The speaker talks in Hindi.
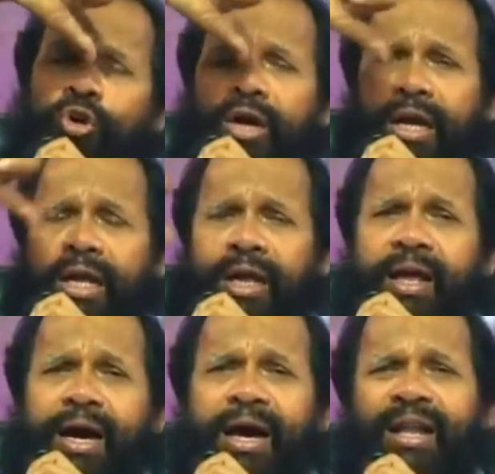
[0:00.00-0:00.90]
होकर के
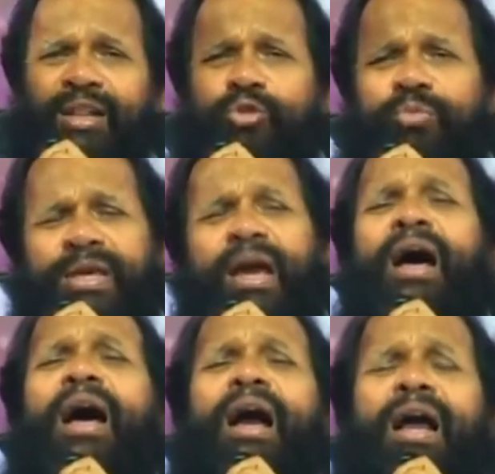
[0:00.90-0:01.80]
अरे तुम क्या
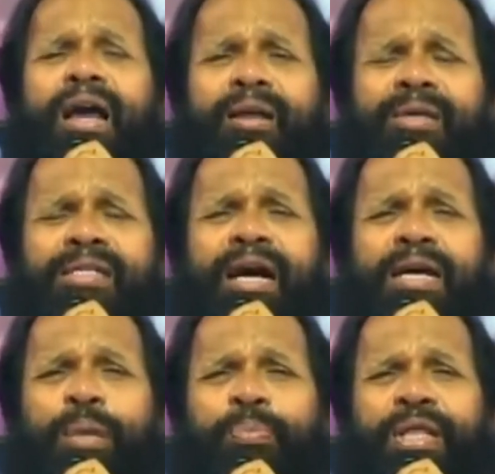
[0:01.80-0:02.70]
घर में
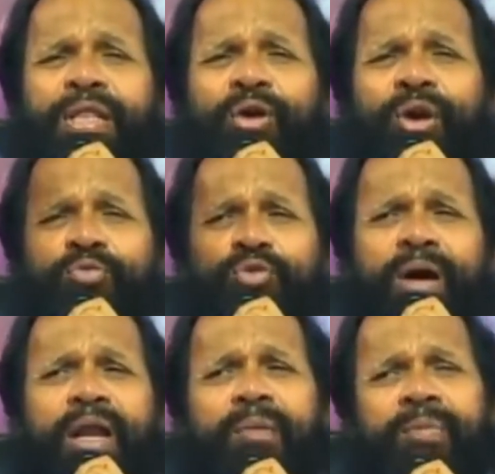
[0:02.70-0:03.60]
जाके पीते हो हम
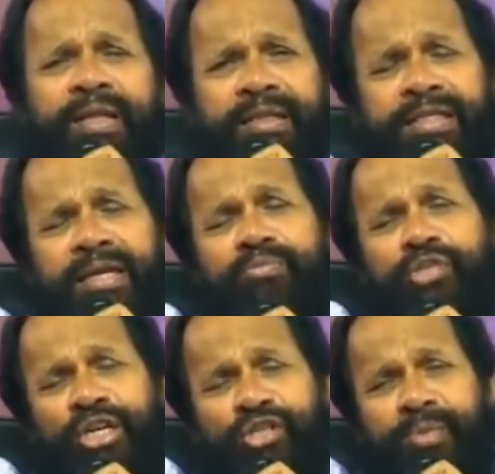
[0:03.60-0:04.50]
तुम्हारा इंतजाम
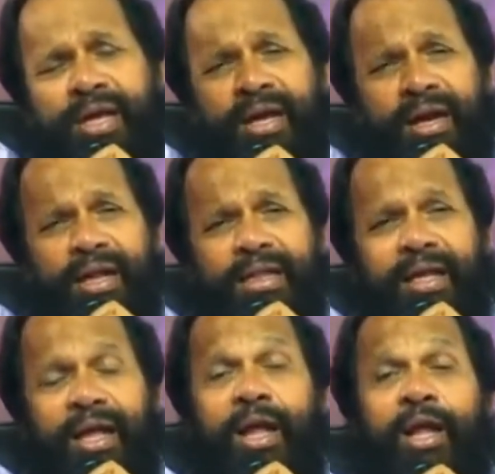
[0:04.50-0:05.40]
चर्च में ही कर लेते
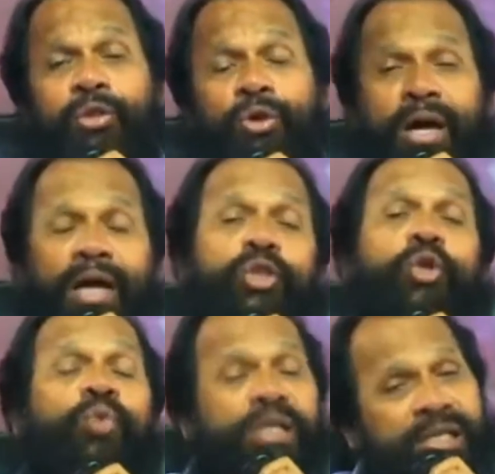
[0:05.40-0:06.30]
सकते तो कई
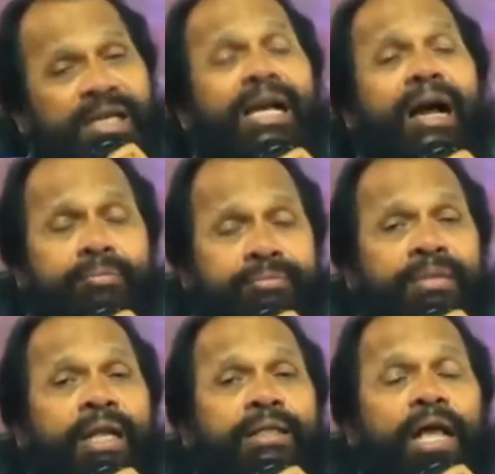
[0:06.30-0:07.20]
तो वचन कम
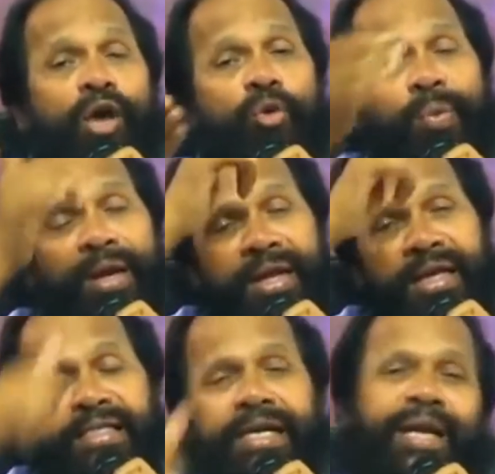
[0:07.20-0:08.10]
दारू पीने
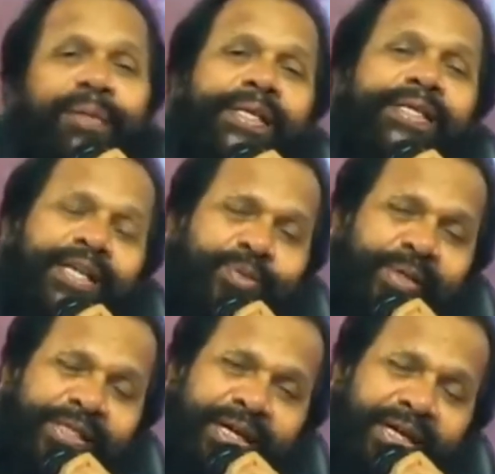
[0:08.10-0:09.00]
के चक्कर में चर्च
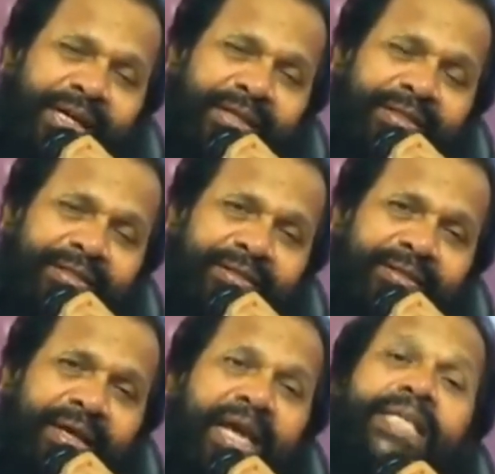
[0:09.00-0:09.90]
पर चले आते हैं
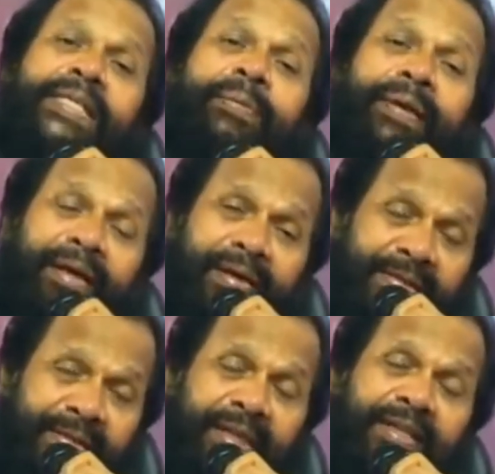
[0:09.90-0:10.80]
ऐसी भी
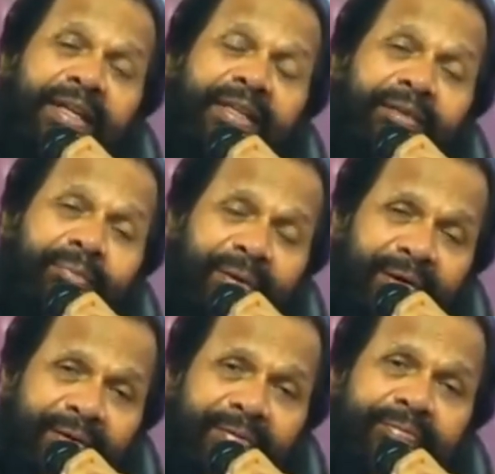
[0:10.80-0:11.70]
कलिसियाएं धरती पर
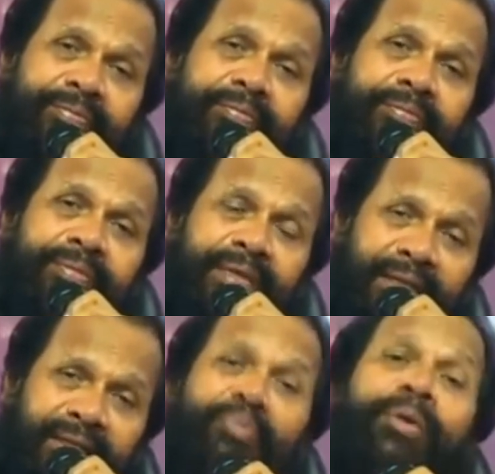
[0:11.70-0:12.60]
हैं
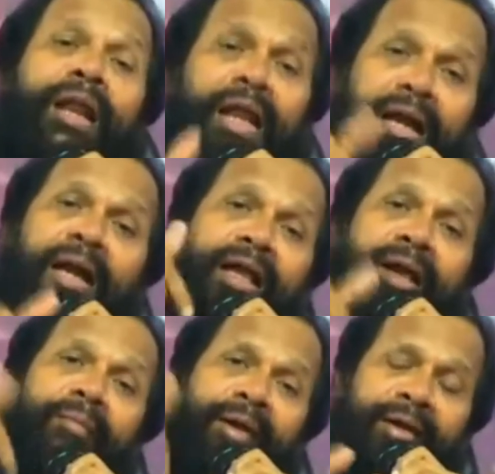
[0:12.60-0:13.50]
धरती पर नहीं
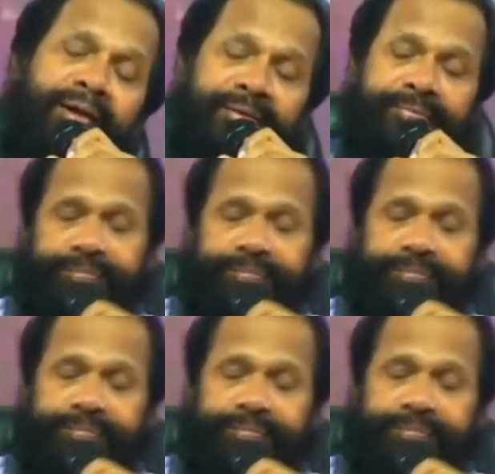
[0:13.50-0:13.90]
इंडिया में हैं